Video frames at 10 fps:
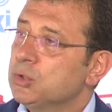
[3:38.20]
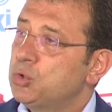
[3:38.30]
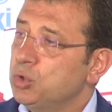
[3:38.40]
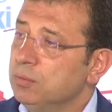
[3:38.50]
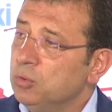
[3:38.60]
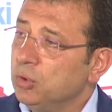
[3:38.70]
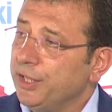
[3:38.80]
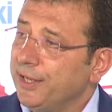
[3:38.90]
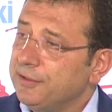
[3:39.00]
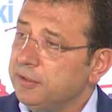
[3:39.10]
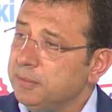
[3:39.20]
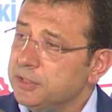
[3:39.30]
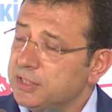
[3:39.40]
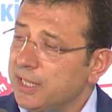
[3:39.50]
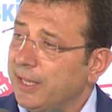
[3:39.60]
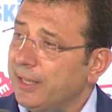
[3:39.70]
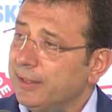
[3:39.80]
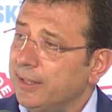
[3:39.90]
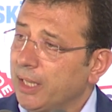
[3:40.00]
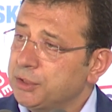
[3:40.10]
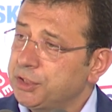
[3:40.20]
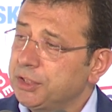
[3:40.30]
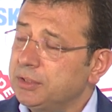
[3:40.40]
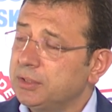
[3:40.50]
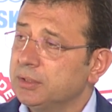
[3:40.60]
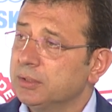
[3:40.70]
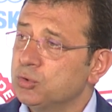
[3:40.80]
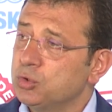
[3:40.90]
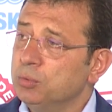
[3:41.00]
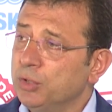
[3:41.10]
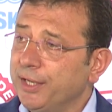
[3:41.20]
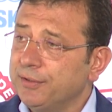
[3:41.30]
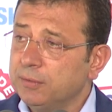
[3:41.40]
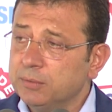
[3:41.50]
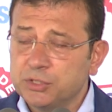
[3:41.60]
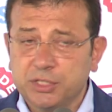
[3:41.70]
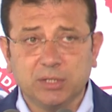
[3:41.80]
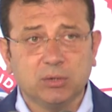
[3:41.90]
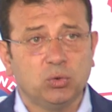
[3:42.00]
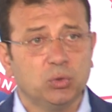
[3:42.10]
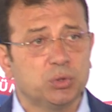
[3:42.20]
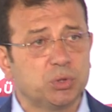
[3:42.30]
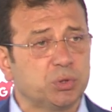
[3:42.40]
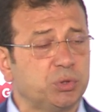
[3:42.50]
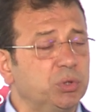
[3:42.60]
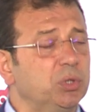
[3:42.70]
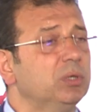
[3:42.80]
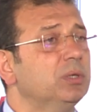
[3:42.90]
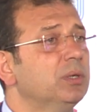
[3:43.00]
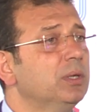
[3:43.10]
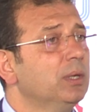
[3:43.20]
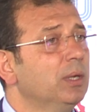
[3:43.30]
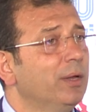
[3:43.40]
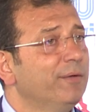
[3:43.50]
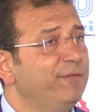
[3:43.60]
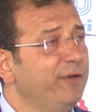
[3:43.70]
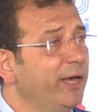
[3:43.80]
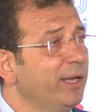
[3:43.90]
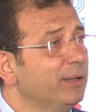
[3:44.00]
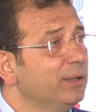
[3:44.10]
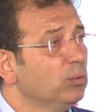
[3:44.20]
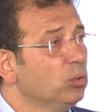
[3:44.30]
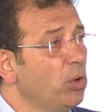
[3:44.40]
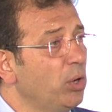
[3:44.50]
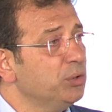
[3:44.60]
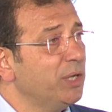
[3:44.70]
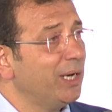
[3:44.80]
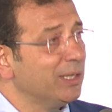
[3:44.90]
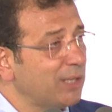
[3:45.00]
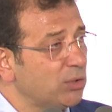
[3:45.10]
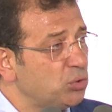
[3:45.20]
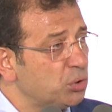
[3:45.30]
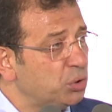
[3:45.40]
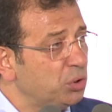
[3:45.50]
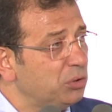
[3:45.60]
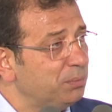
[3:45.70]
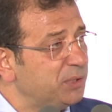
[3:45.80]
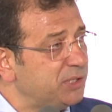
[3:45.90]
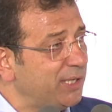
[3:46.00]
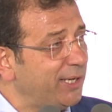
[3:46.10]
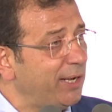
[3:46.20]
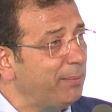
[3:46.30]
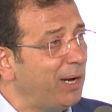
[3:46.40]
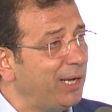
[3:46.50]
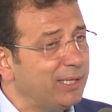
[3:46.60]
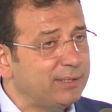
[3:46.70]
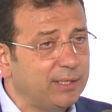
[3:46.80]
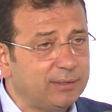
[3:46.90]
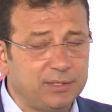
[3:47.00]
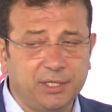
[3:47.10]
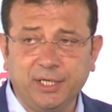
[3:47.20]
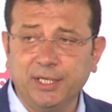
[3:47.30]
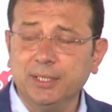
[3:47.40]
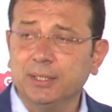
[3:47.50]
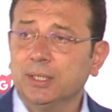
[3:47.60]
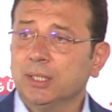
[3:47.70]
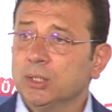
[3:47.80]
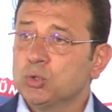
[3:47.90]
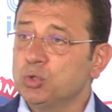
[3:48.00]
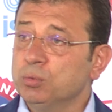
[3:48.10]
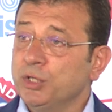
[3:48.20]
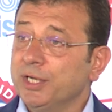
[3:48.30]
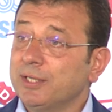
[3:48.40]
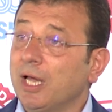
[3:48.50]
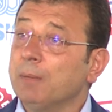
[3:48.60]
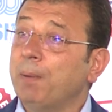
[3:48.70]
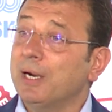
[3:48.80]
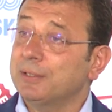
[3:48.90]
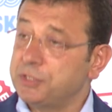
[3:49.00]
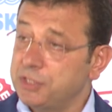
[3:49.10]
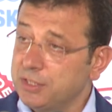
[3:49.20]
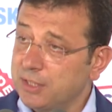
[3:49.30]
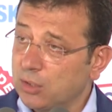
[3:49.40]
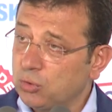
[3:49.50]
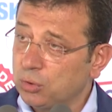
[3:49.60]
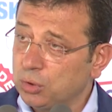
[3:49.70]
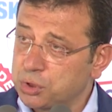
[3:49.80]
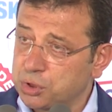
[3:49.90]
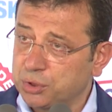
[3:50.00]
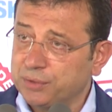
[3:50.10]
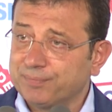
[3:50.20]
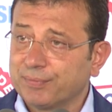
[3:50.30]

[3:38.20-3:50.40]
Cumhuriyetimizle yaşıt, Cumhuriyetimizin kurucusu ve Ulu Önder Atatürk'ün bizlere emanet ettiği Cumhuriyet Halk Partisi'nin de kuruluşu.